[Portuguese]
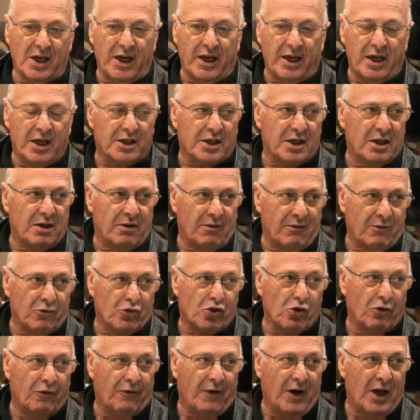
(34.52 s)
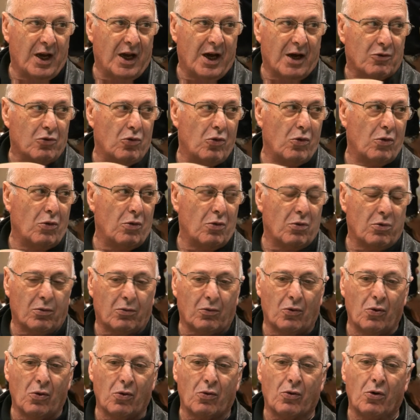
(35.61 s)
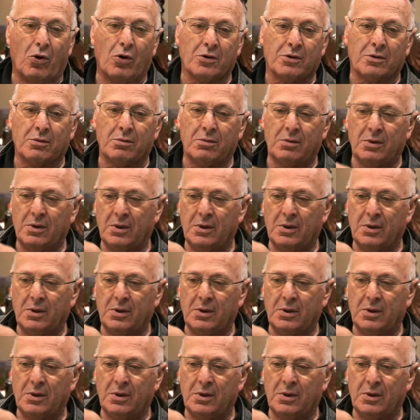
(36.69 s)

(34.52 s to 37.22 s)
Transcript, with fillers: anos, na montaria de fevereiro, dois